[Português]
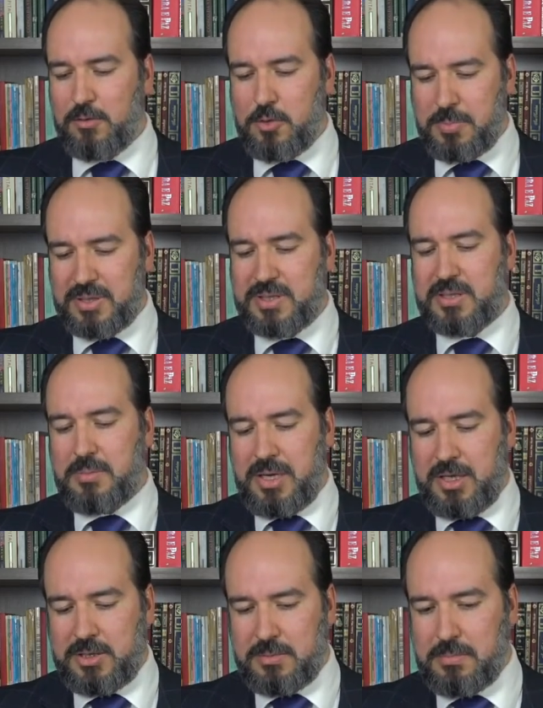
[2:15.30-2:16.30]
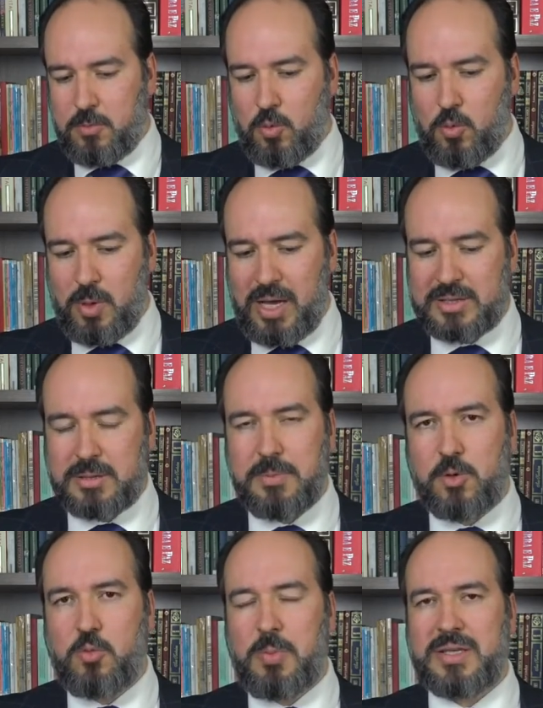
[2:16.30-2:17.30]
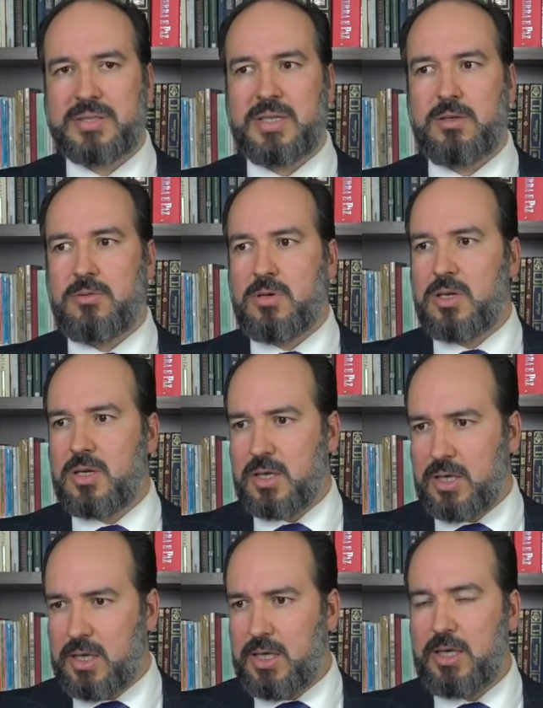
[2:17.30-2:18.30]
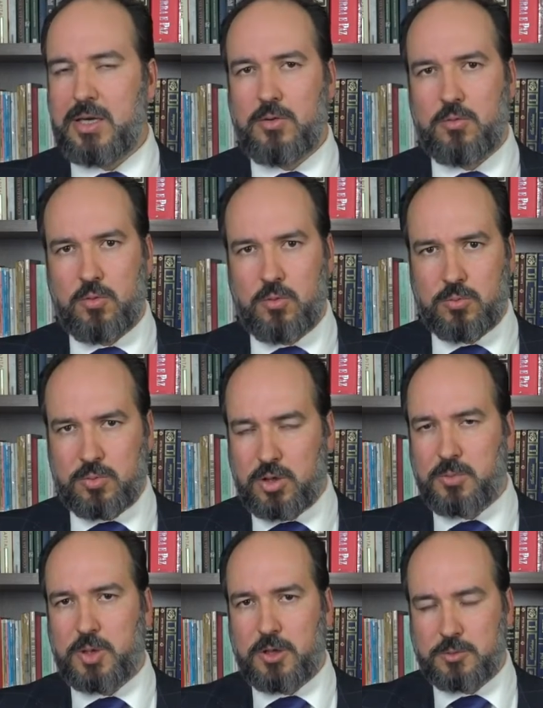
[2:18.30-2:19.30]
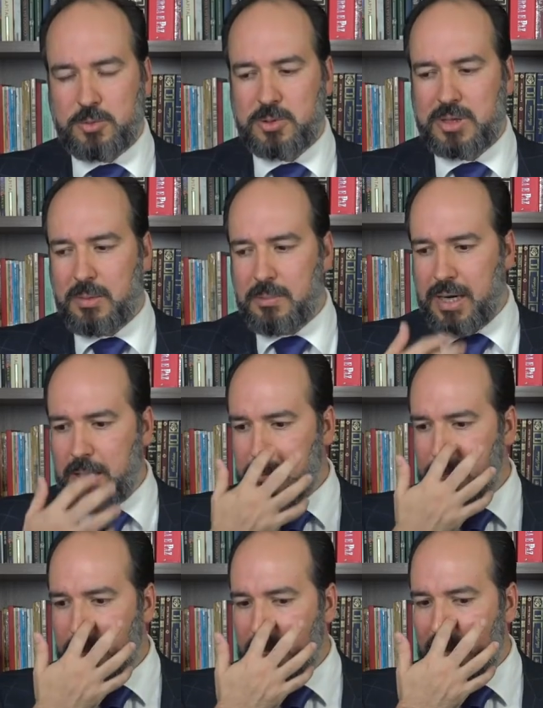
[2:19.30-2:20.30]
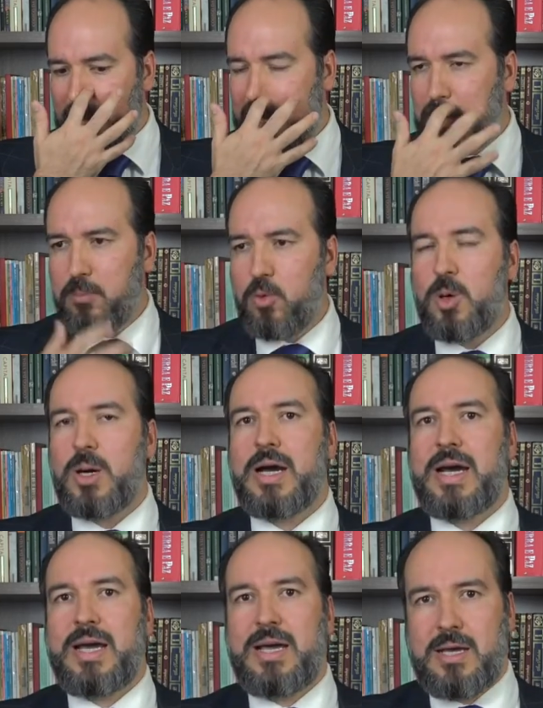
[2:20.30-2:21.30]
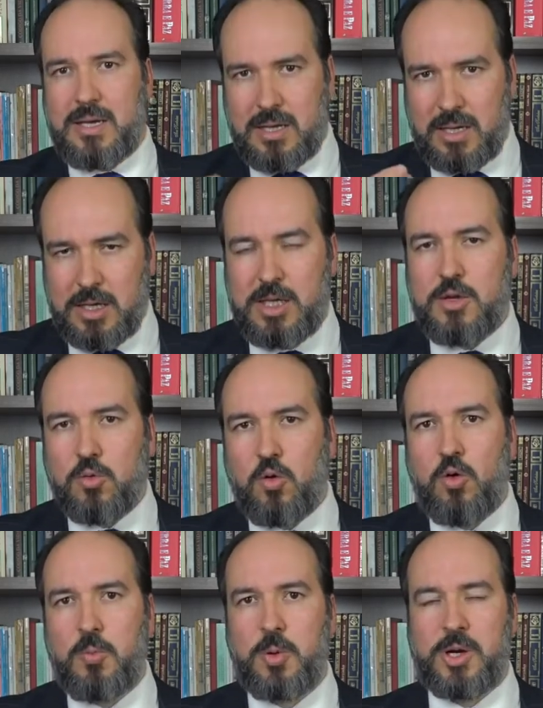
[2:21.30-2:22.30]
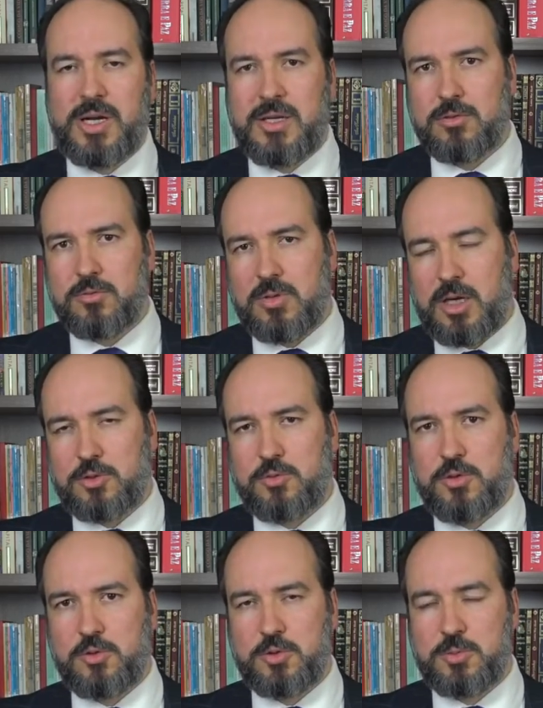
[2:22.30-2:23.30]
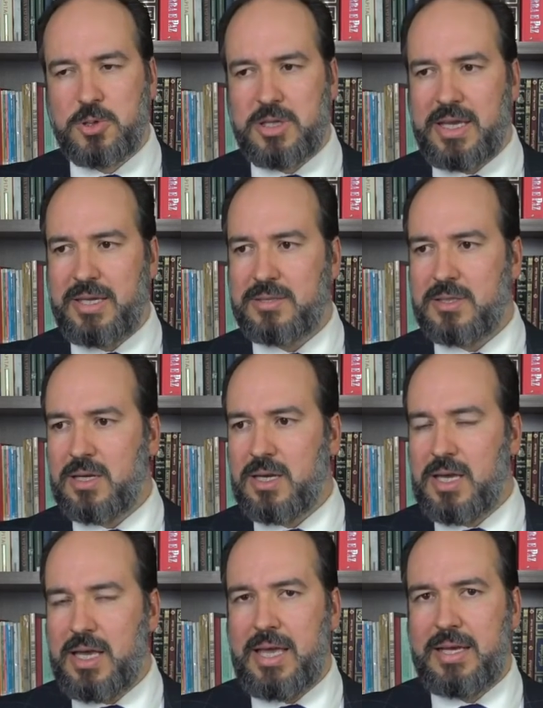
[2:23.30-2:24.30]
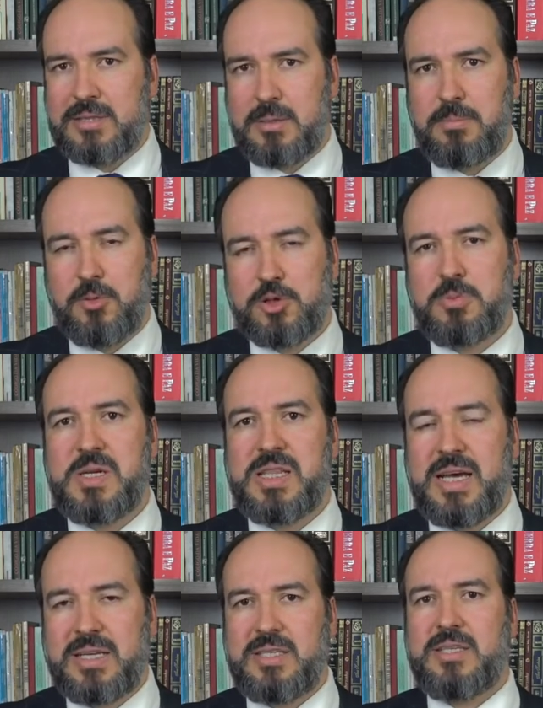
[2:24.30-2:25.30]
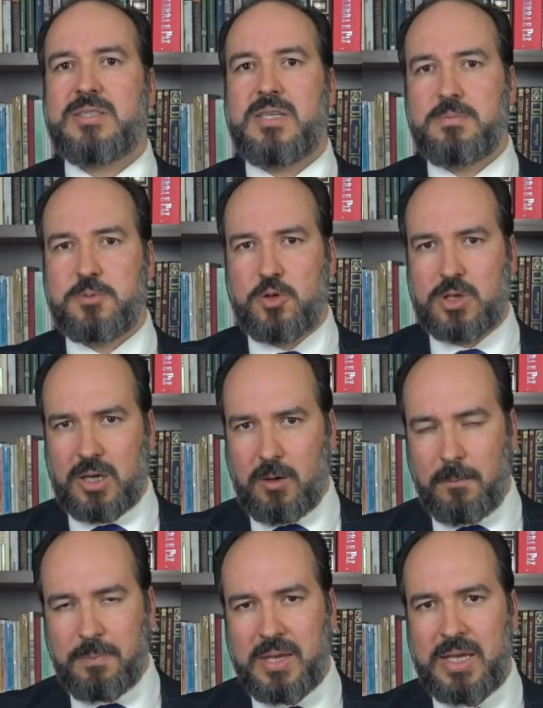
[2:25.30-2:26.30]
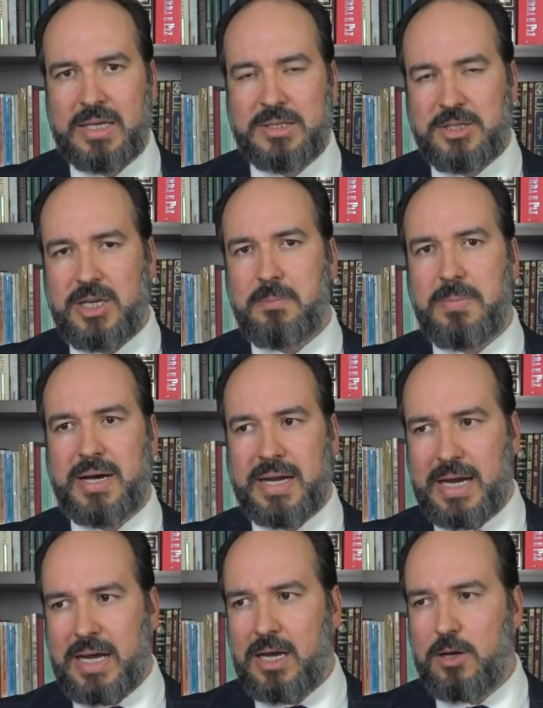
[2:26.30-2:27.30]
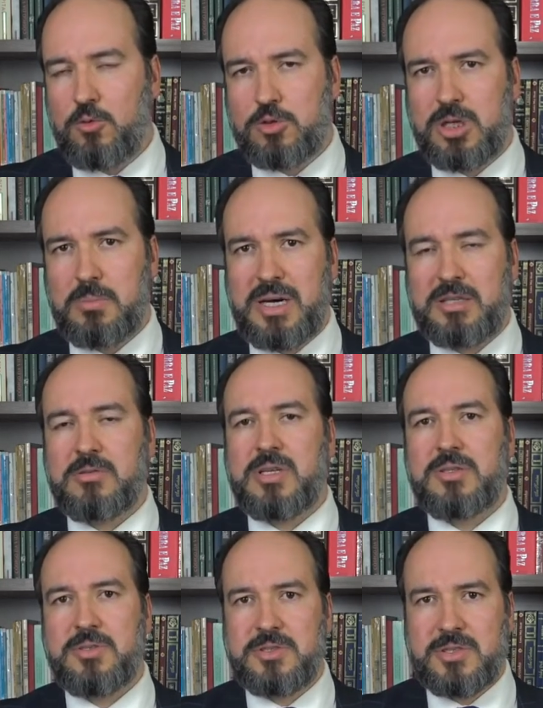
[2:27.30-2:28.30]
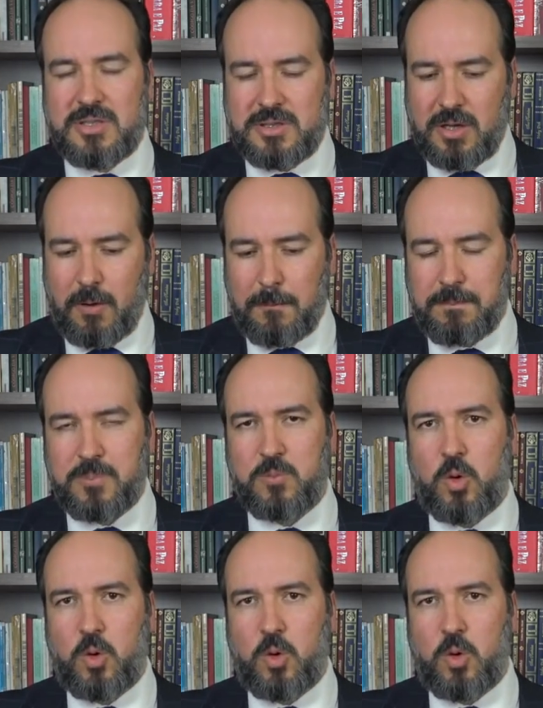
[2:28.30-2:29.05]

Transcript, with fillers: Foi precisamente com essa preocupação que o Tribunal Superior do Trabalho acabou incorporando à sua jurisprudência essa possibilidade excepcional de reparar o chamado dano existencial.